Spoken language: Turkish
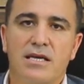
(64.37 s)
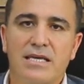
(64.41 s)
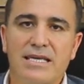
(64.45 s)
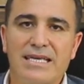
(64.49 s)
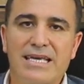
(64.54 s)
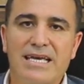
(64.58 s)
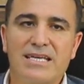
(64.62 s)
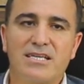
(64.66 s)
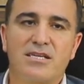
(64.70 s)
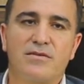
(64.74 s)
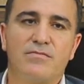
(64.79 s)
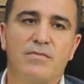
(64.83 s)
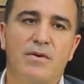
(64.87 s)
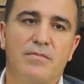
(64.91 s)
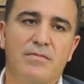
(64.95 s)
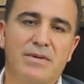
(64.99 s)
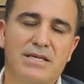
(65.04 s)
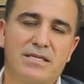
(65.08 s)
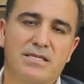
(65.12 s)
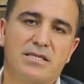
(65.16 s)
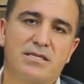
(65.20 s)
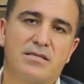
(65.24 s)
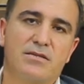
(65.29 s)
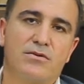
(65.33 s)

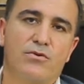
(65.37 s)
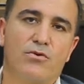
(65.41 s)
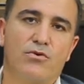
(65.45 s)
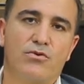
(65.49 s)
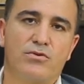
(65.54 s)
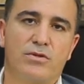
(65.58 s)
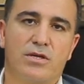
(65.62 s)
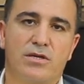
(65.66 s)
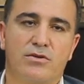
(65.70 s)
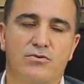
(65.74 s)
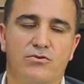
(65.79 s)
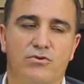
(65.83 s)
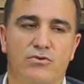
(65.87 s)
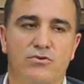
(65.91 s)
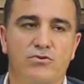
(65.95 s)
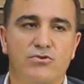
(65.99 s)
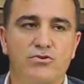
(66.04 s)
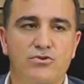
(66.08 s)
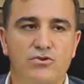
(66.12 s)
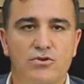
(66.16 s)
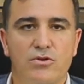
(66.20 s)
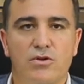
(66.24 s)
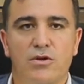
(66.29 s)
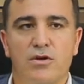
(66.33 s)
geçmemesini
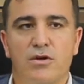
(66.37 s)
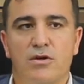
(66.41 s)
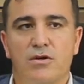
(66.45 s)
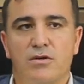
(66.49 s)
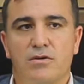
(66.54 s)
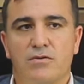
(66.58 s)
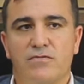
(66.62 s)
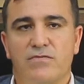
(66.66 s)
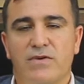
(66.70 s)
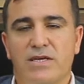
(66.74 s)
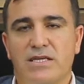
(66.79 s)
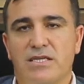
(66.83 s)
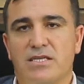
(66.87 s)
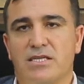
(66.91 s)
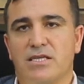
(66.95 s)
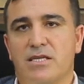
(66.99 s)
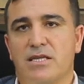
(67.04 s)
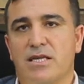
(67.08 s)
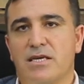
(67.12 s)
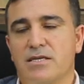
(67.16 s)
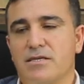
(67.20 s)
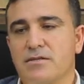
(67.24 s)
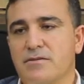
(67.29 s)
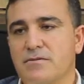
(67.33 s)
öneriyoruz
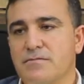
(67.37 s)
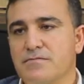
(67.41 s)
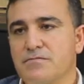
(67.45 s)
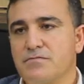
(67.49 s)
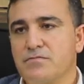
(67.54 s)
vericilerin.